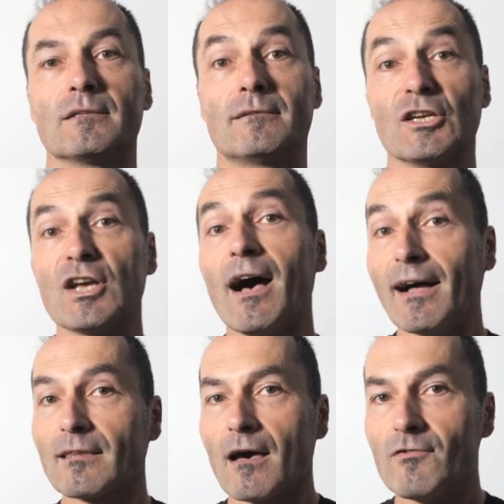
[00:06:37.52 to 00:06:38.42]
déjà
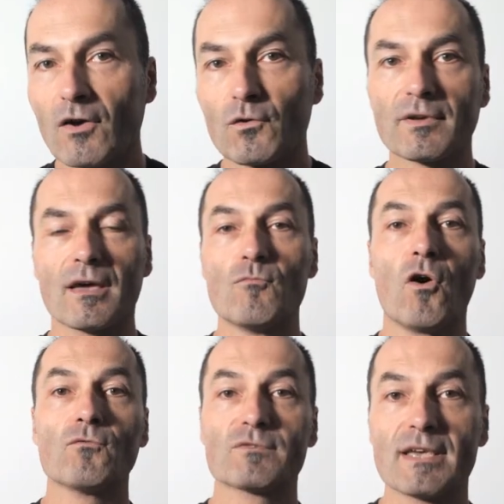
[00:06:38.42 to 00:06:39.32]
à travers
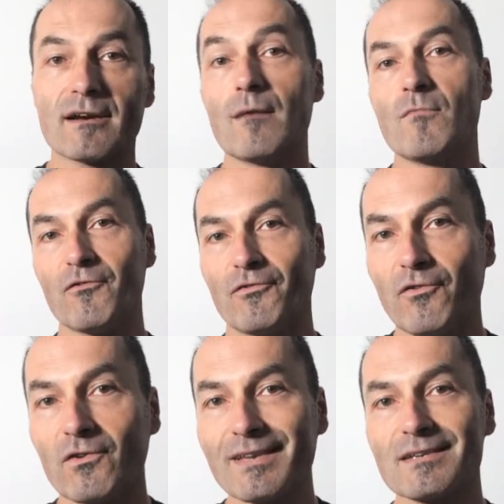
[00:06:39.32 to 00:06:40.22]
l'entraînement, vous avez quand même un
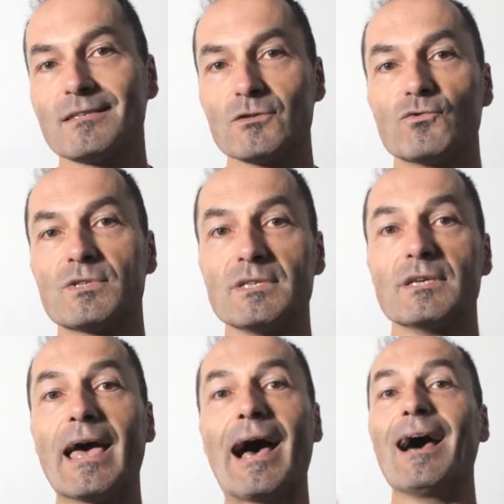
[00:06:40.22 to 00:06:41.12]
fantastique
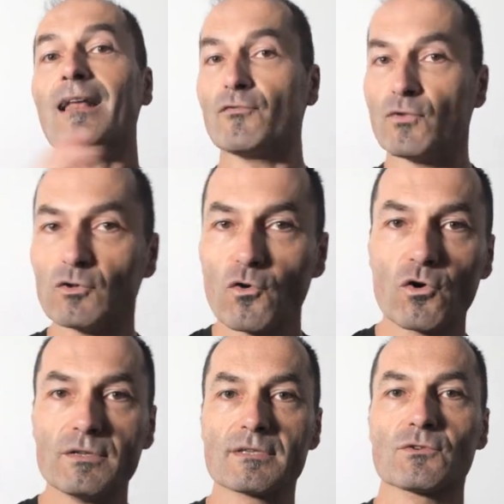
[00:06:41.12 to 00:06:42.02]
outil à la fois de
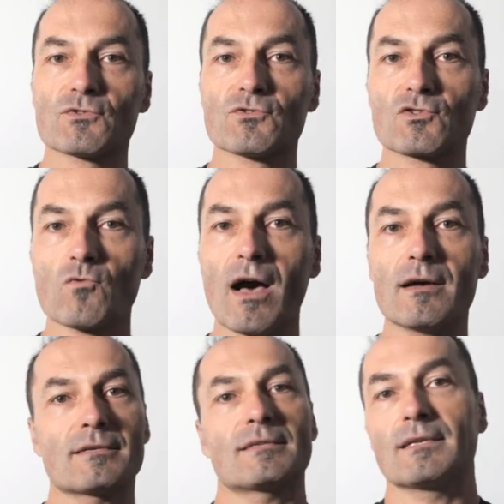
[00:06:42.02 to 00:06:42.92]
connaissance de
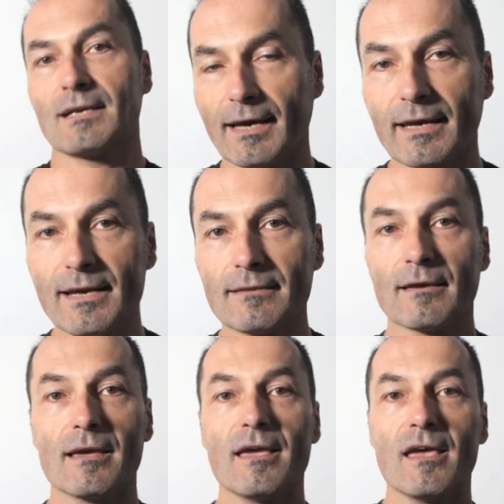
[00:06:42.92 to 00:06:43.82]
soi, ça c'est clair et
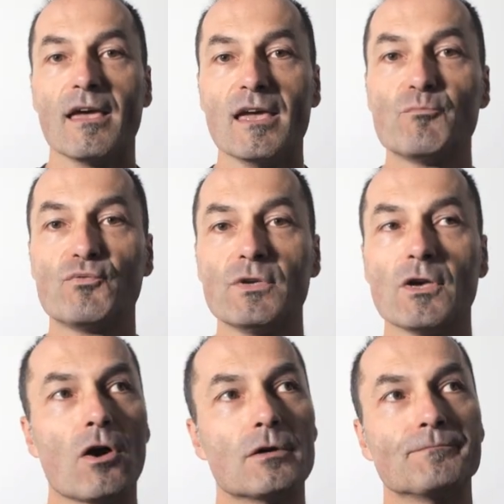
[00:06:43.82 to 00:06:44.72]
net, et
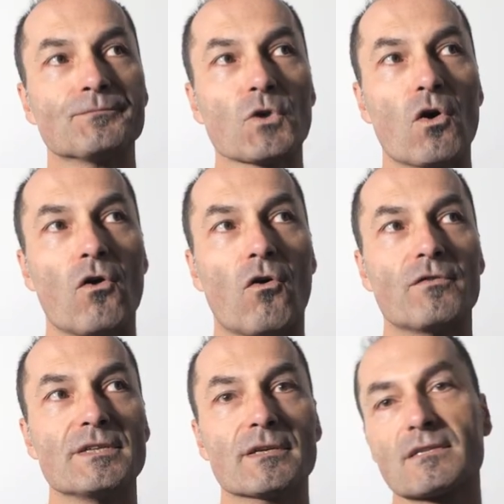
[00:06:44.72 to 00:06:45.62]
puis on
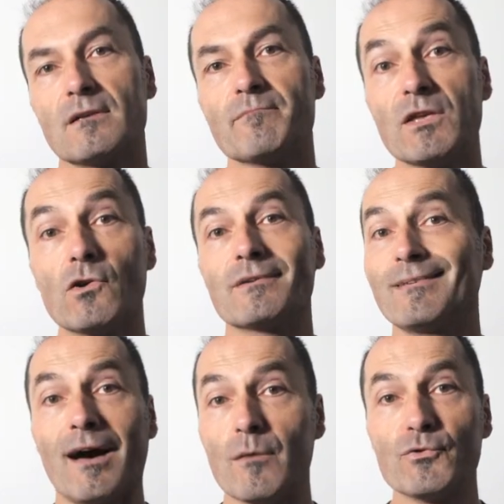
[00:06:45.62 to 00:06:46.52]
va dire, c'est le meilleur des
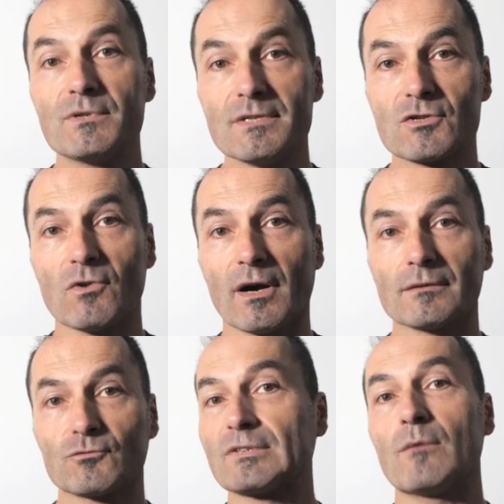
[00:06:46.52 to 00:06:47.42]
thérapeutes qui
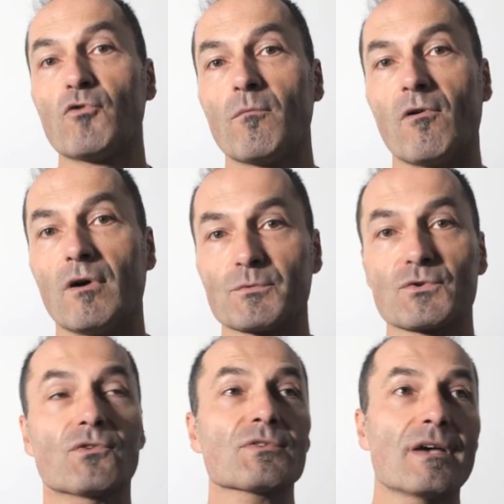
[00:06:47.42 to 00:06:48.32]
soit, tout simplement. Hein. parce
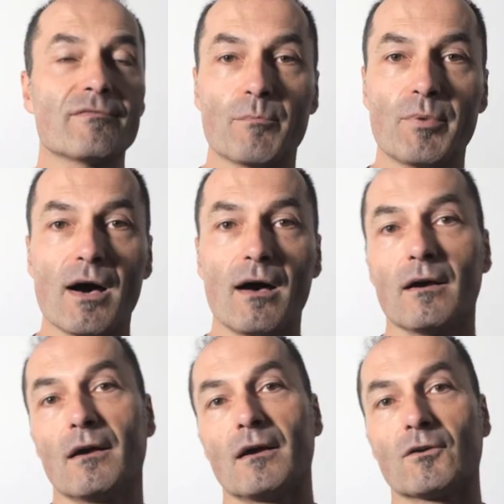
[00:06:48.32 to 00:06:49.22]
que quand ça va
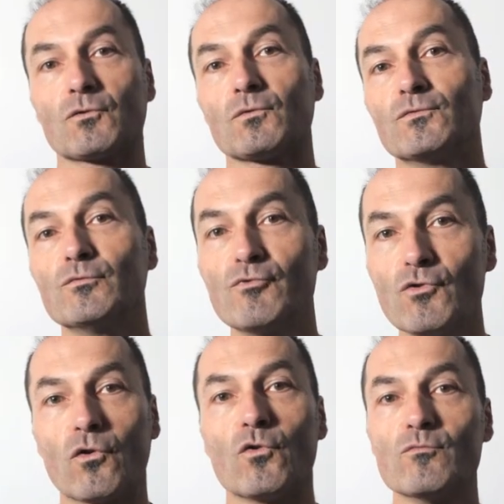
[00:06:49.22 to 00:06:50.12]
pas, quand on vous
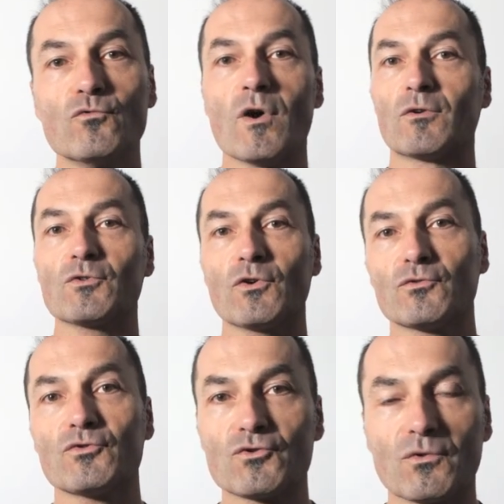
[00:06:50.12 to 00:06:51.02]
boule le mou à
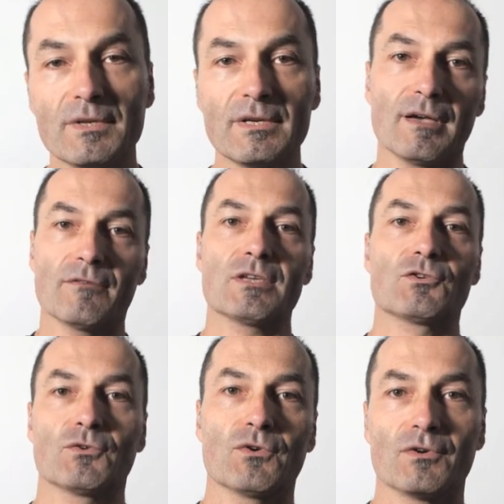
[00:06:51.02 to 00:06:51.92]
longueur de journée
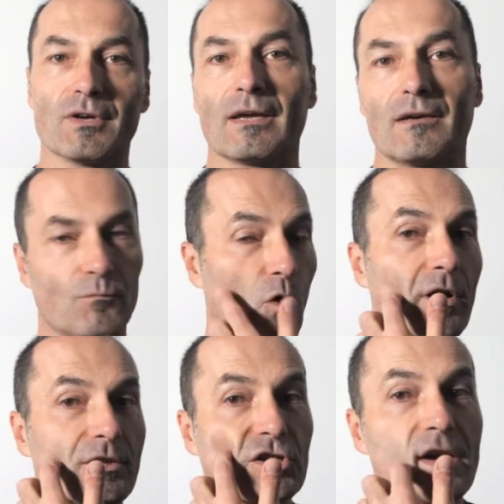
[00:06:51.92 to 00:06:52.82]
avec, euh, bon, on
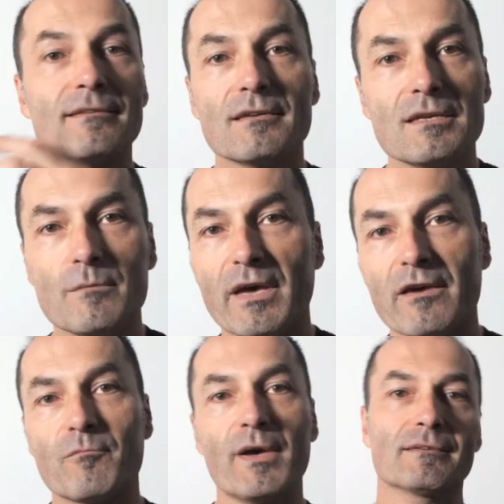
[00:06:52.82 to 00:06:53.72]
a déjà éteigné
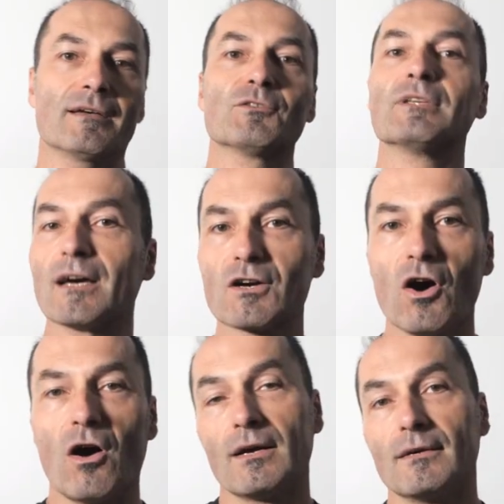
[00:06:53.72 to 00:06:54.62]
BF merde, hein, on est
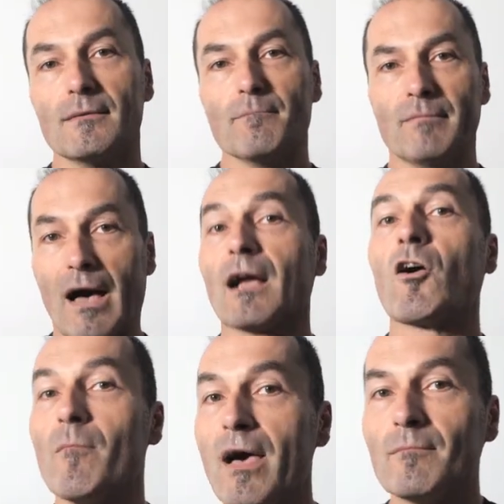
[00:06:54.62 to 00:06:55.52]
d'accord, bah,
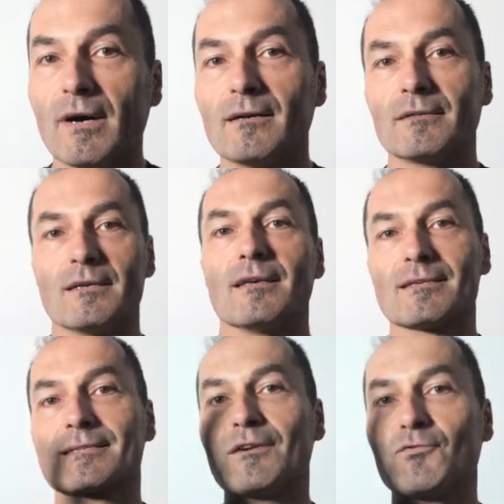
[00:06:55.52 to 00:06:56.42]
quand même, hein,
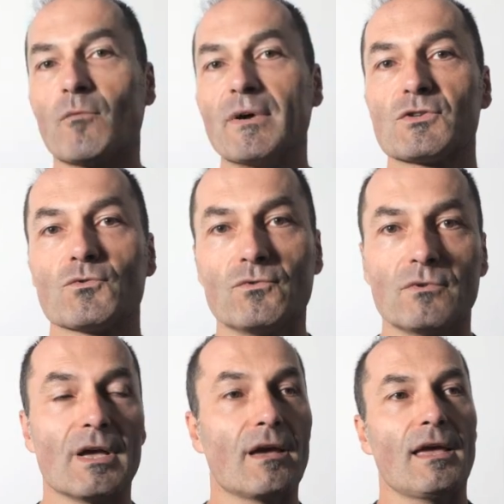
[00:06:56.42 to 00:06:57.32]
les informations,
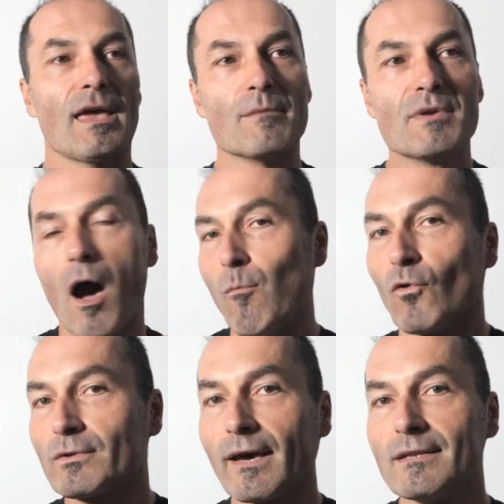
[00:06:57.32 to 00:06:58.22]
eh bien, un
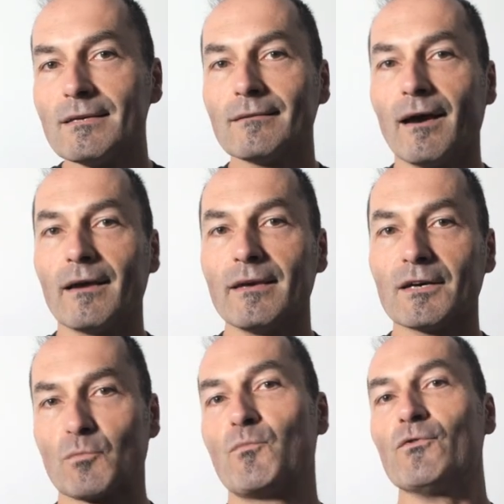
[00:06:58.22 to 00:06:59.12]
bon training
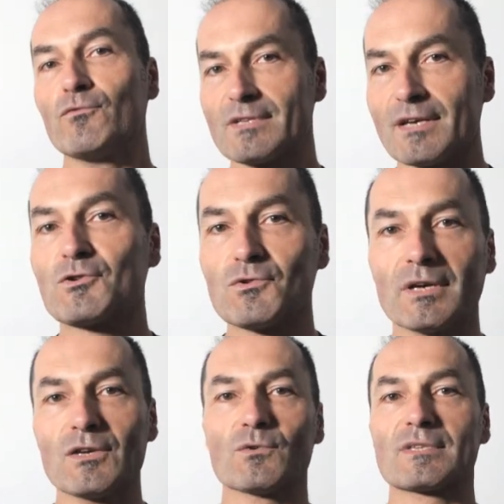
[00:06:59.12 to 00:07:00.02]
derrière, je peux vous
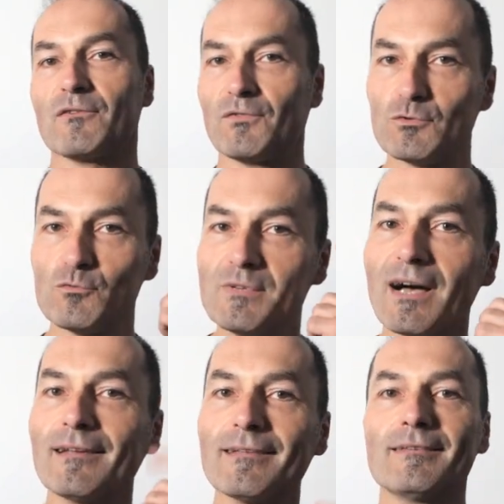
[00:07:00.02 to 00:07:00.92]
assurer que ça fait du
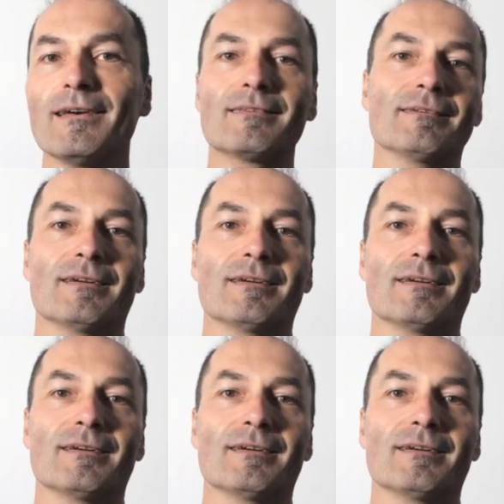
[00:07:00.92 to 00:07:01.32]
bien à la tête,